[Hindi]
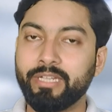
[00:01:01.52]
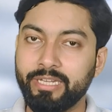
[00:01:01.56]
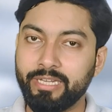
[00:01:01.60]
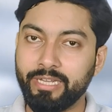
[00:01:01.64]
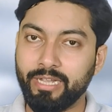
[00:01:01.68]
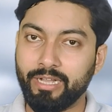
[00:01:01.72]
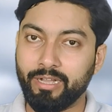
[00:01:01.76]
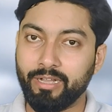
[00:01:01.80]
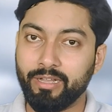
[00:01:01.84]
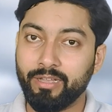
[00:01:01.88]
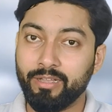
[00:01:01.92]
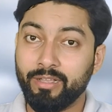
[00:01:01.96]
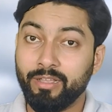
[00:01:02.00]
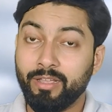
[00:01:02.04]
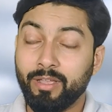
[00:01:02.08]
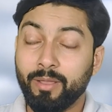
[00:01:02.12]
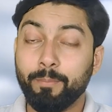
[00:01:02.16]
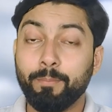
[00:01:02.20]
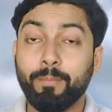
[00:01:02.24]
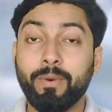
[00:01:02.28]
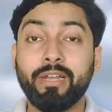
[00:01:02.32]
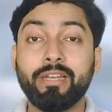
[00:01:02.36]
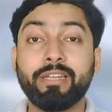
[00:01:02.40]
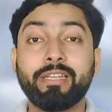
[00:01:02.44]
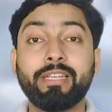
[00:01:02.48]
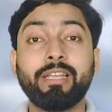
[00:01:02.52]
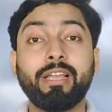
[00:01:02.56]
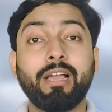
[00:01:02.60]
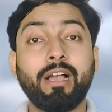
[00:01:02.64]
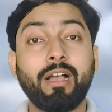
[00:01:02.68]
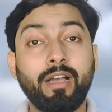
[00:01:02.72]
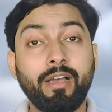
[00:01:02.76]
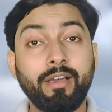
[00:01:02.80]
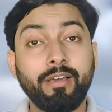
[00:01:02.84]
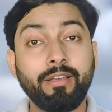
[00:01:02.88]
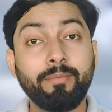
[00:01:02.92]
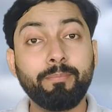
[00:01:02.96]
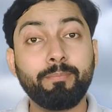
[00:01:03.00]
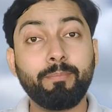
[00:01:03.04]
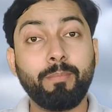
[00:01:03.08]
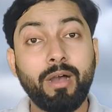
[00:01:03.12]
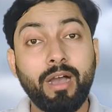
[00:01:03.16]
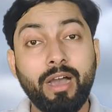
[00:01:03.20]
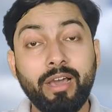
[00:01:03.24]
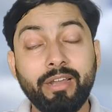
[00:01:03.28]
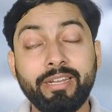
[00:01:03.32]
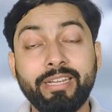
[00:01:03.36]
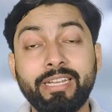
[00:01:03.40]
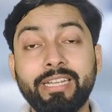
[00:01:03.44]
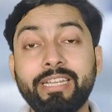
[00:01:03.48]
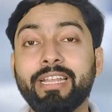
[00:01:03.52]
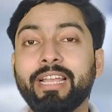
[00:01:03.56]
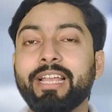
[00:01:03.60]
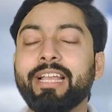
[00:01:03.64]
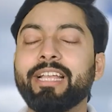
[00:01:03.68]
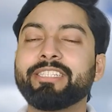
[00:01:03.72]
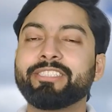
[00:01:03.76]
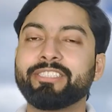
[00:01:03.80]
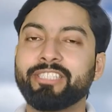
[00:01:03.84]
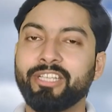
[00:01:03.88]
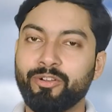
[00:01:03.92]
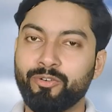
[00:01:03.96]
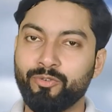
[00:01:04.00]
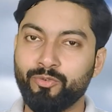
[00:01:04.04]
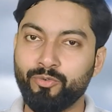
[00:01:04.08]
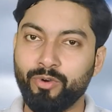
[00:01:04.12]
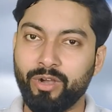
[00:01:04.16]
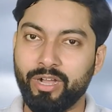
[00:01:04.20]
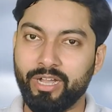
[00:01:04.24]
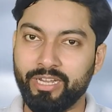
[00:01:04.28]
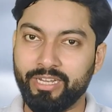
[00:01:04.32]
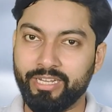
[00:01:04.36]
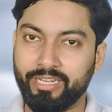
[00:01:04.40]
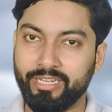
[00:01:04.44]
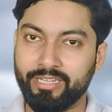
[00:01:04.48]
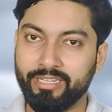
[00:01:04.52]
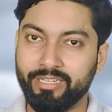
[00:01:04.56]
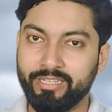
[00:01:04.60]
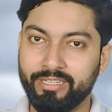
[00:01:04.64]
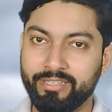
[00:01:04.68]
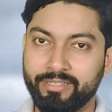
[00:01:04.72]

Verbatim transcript: किया बल्कि हर बार ही ऐसा हुआ है